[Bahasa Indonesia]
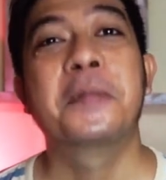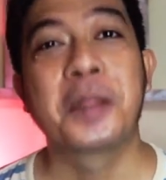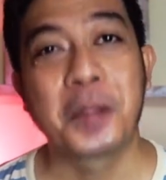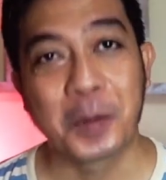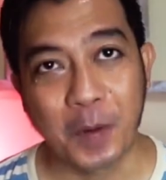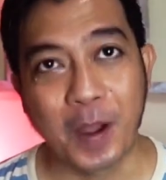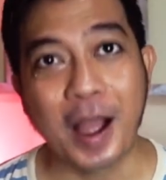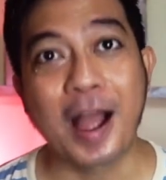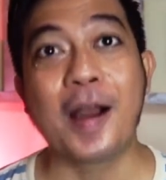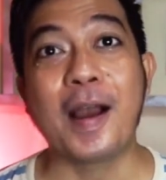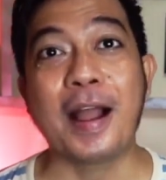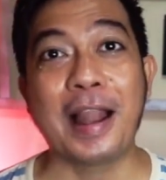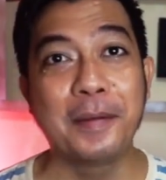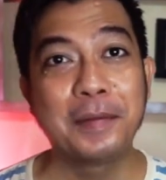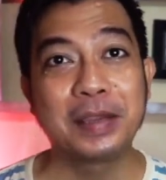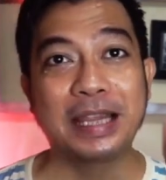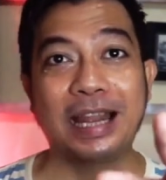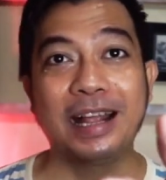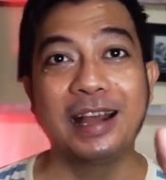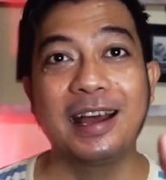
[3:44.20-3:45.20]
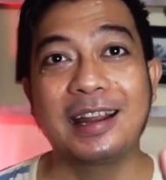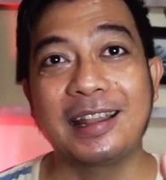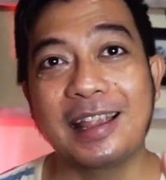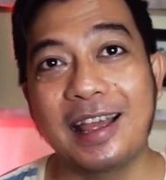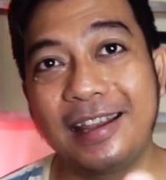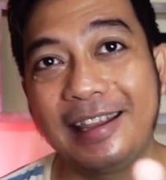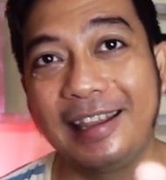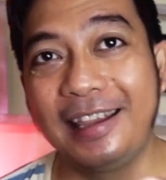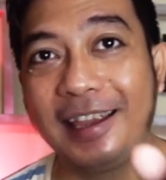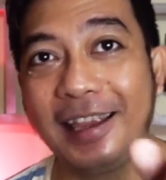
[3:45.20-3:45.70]
Wah, kalian bisa dengar
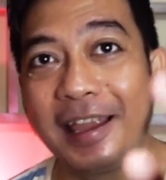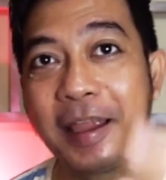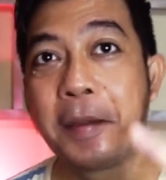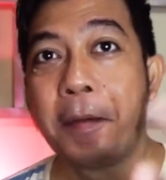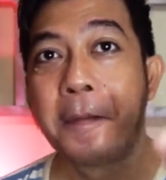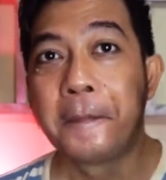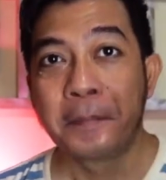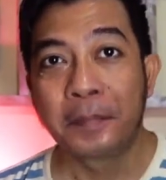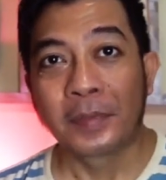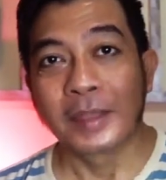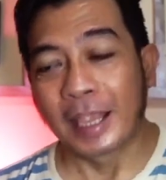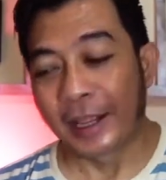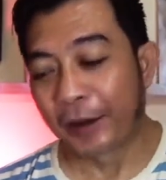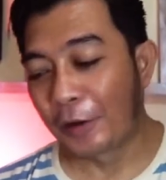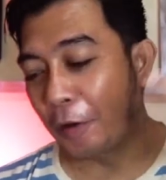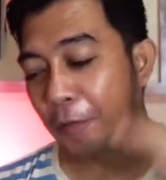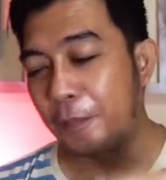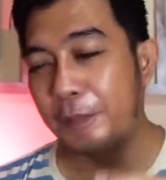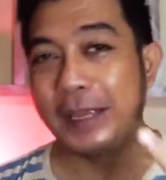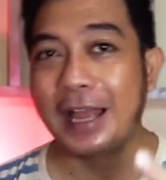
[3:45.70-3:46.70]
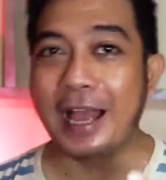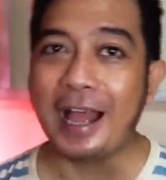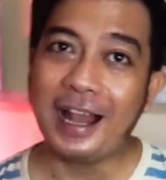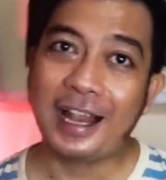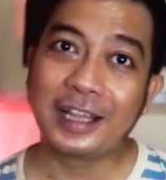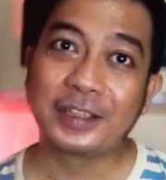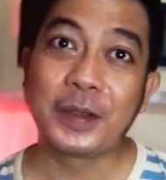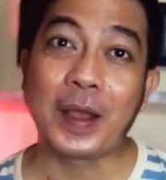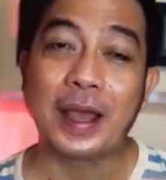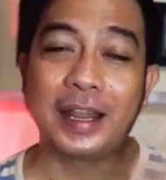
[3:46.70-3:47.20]
tadi Novia
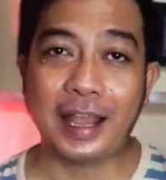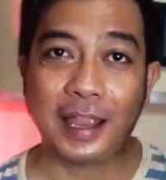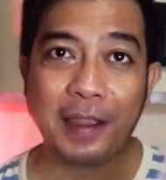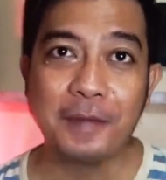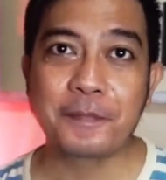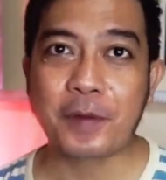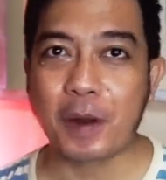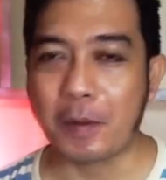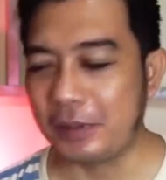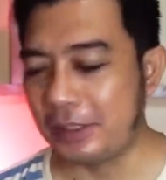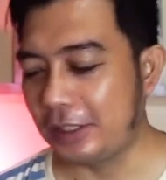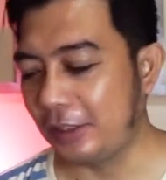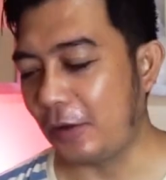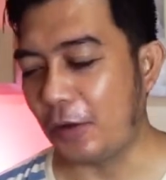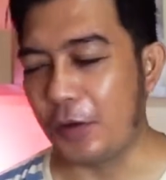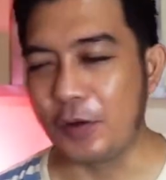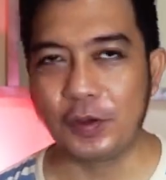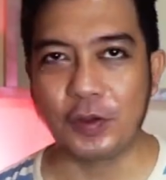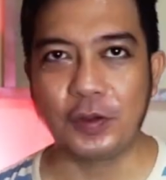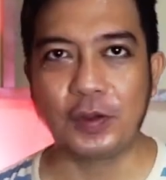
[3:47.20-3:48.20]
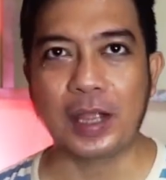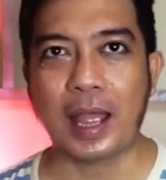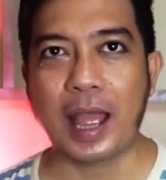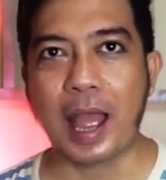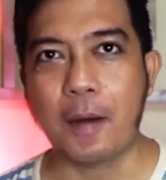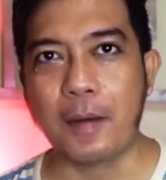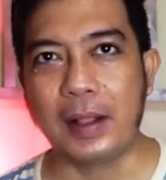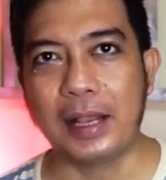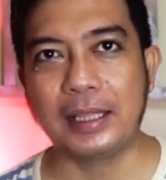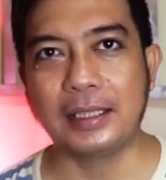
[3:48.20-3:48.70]
langsung ada improv di situ. Onyo juga
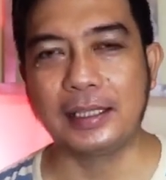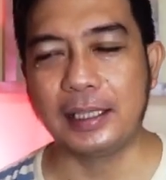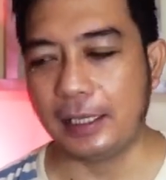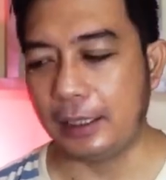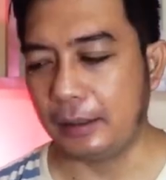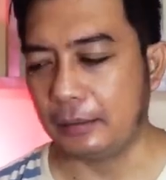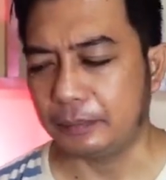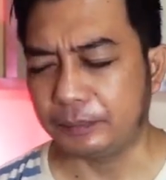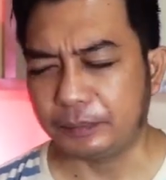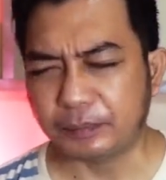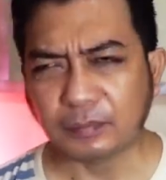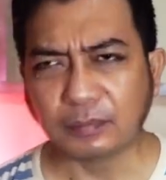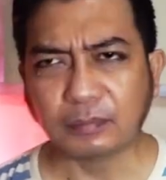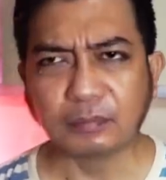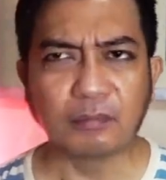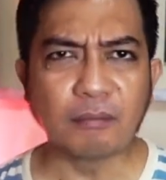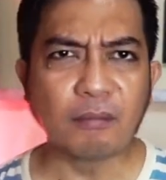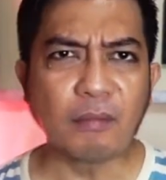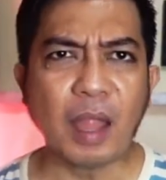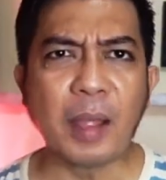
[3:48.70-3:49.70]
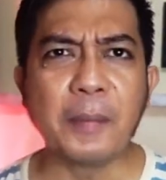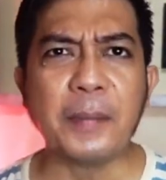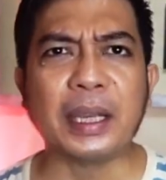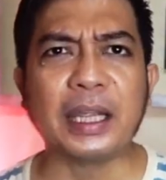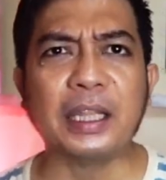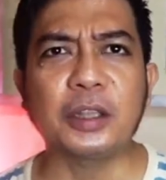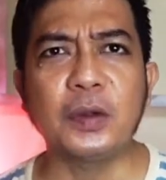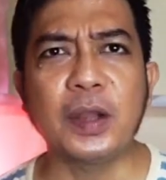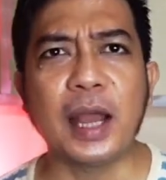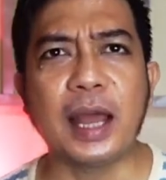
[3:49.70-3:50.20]
awalnya di sini
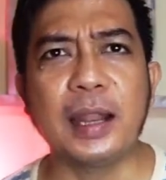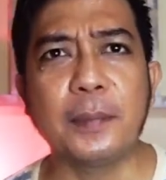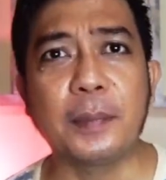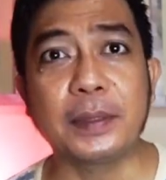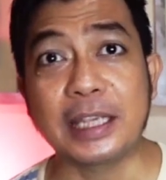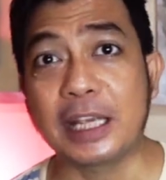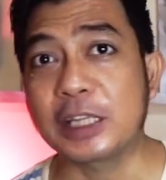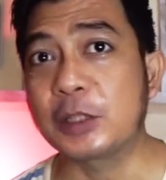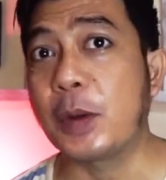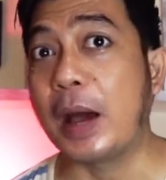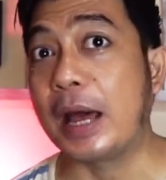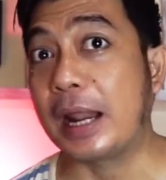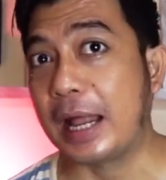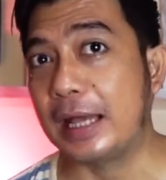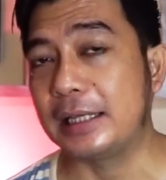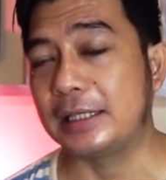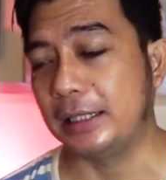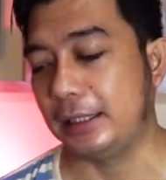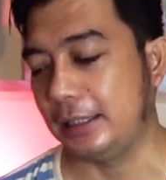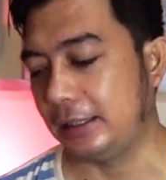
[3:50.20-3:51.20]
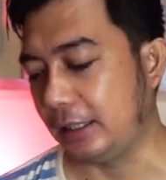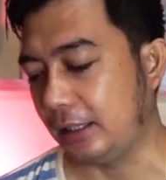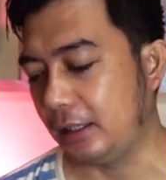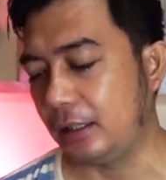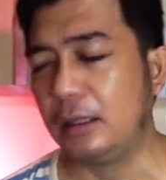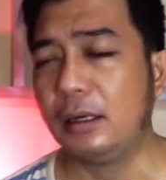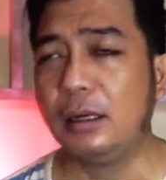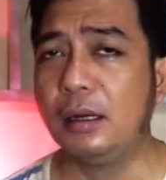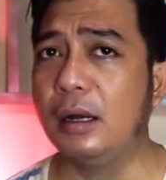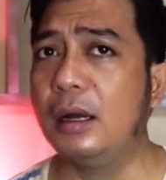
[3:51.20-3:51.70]
mereka tuh nggak ada pecah suara sih di sini.
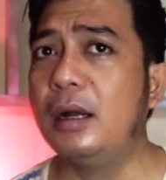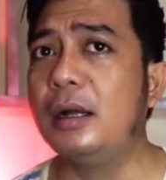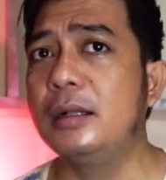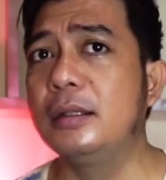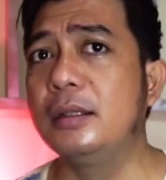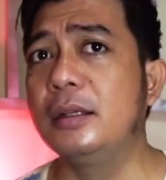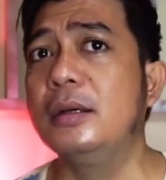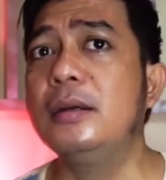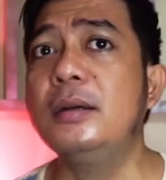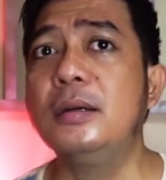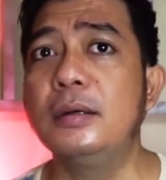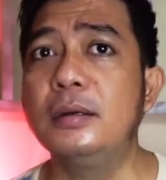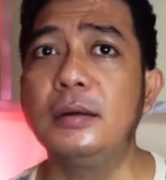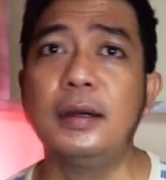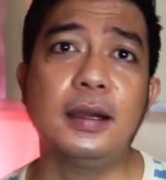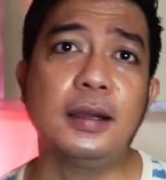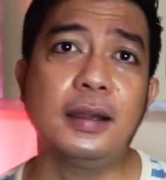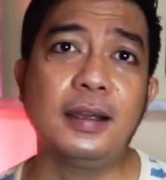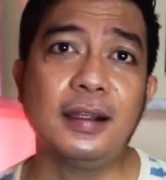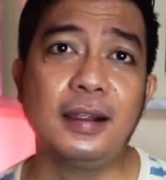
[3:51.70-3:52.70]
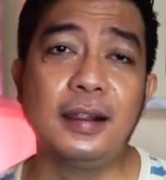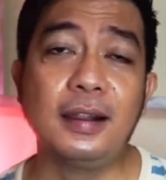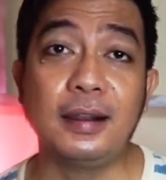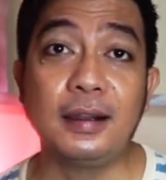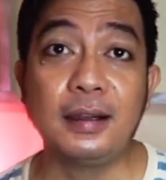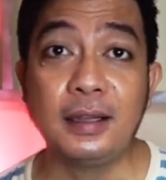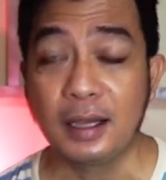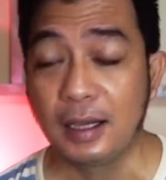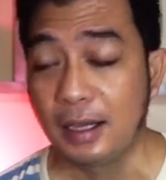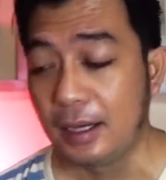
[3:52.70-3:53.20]
Oh new world,
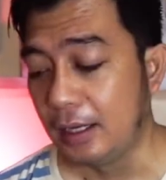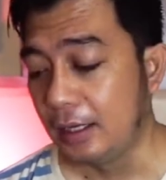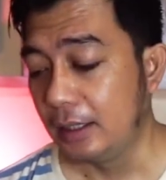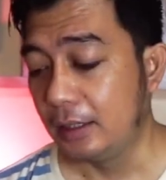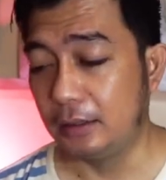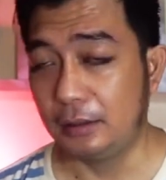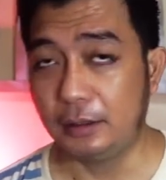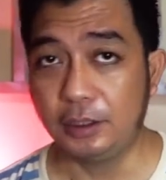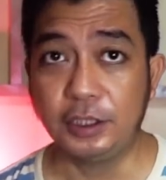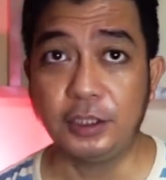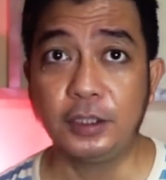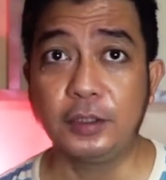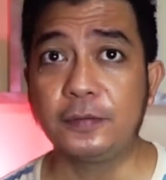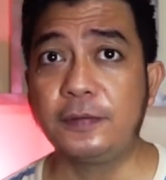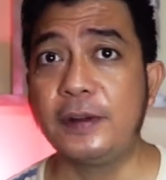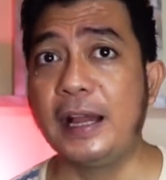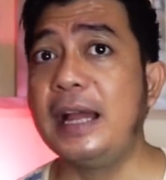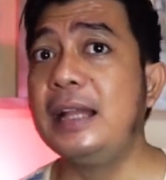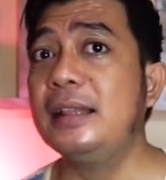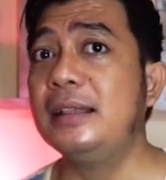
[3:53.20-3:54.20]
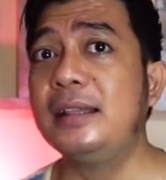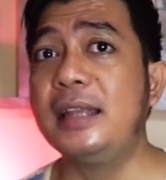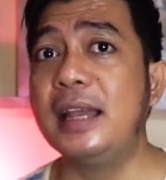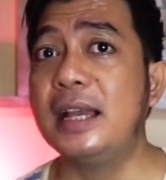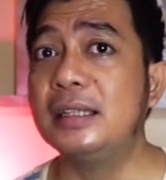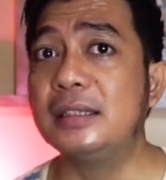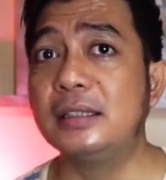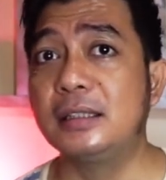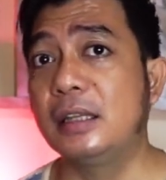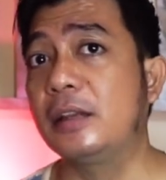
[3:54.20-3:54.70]
a new
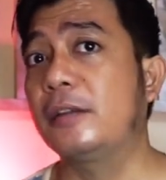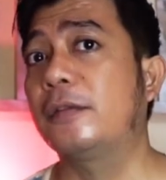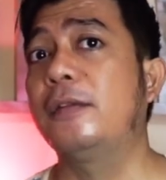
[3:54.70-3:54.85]
fantastic